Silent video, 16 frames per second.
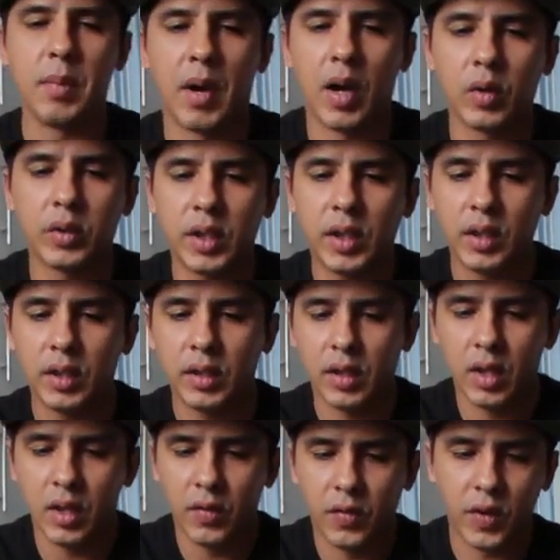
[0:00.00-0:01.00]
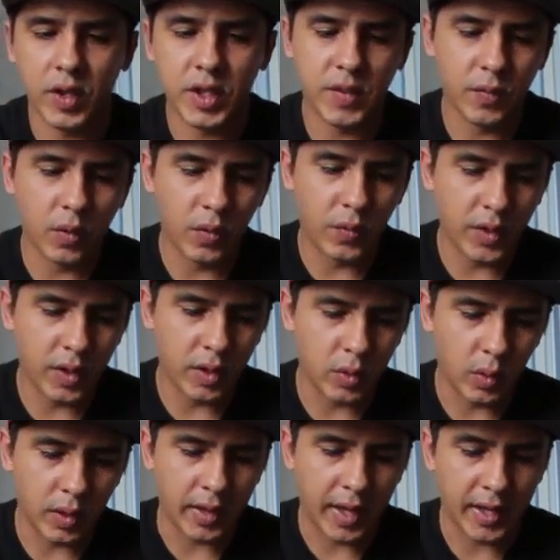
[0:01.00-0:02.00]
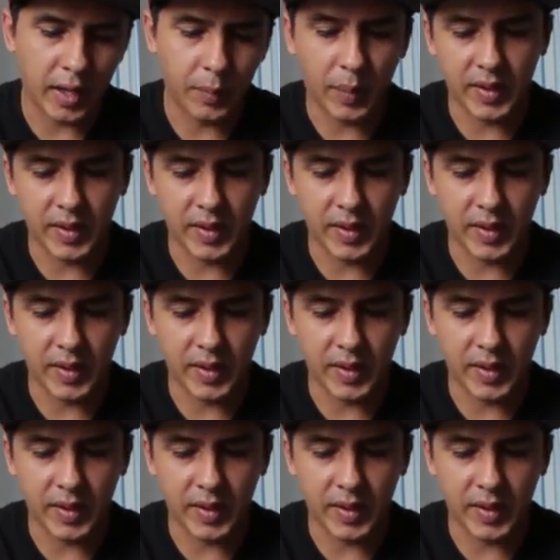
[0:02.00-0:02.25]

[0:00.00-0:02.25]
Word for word: Mountain, foi desenvolvido a Nike